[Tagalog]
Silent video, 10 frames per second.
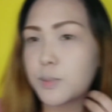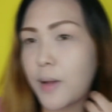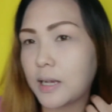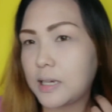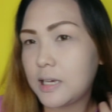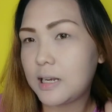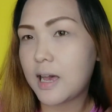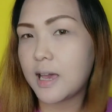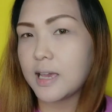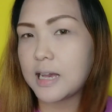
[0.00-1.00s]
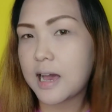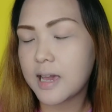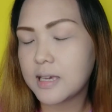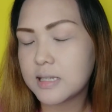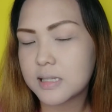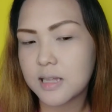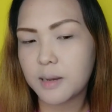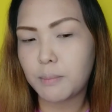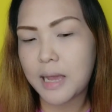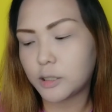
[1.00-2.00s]
pangkilay, guys,
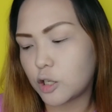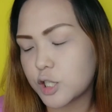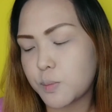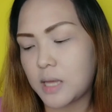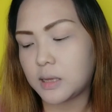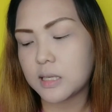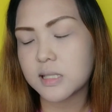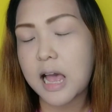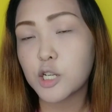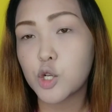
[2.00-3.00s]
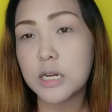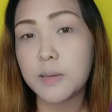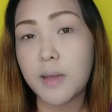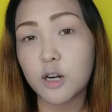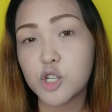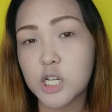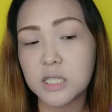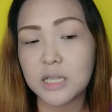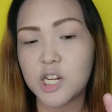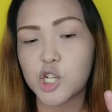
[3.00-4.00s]
ng Blight Cosmetics. Actually, meron
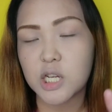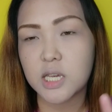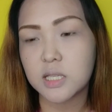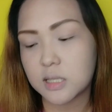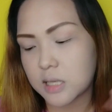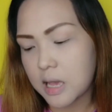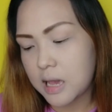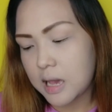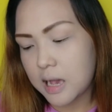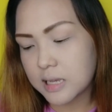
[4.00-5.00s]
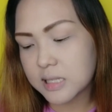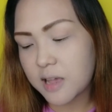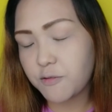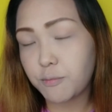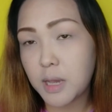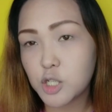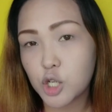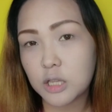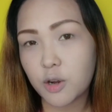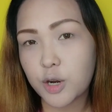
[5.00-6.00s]
siyang 3 shades. As I've
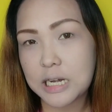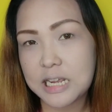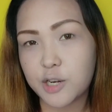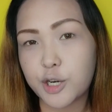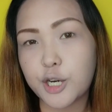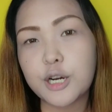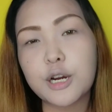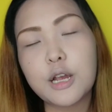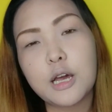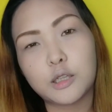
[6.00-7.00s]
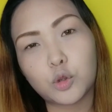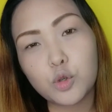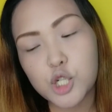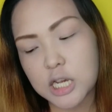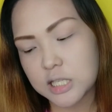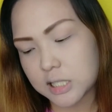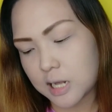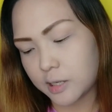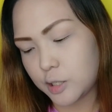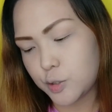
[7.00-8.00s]
mentioned earlier, 2 shades
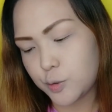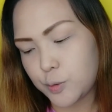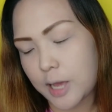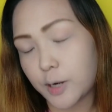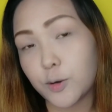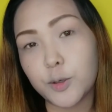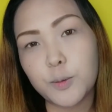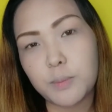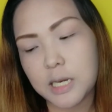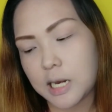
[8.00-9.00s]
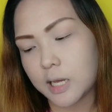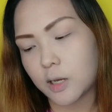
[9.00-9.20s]
lang yung, ano, yung binili